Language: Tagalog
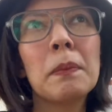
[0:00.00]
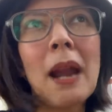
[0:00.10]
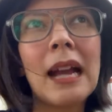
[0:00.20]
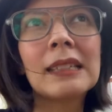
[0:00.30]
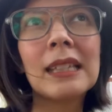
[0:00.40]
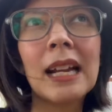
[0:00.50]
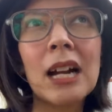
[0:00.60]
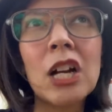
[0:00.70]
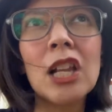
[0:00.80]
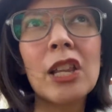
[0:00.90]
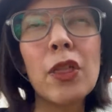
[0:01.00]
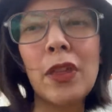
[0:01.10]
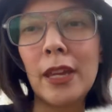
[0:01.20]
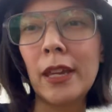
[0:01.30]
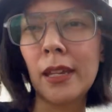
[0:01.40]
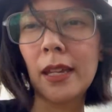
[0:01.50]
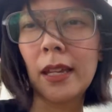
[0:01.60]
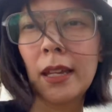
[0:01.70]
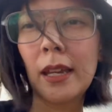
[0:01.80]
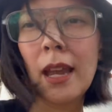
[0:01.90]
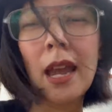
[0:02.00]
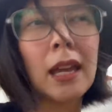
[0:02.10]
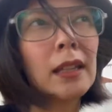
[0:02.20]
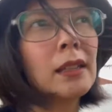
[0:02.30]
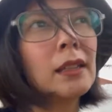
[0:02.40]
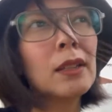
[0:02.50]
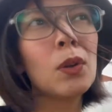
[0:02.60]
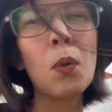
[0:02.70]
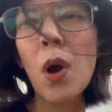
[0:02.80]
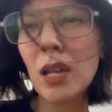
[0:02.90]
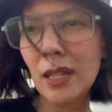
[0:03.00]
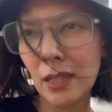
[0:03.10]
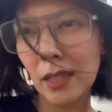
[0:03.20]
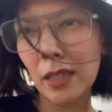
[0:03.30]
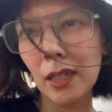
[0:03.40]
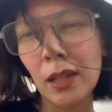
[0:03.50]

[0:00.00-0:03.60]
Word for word: practical thinking and quality.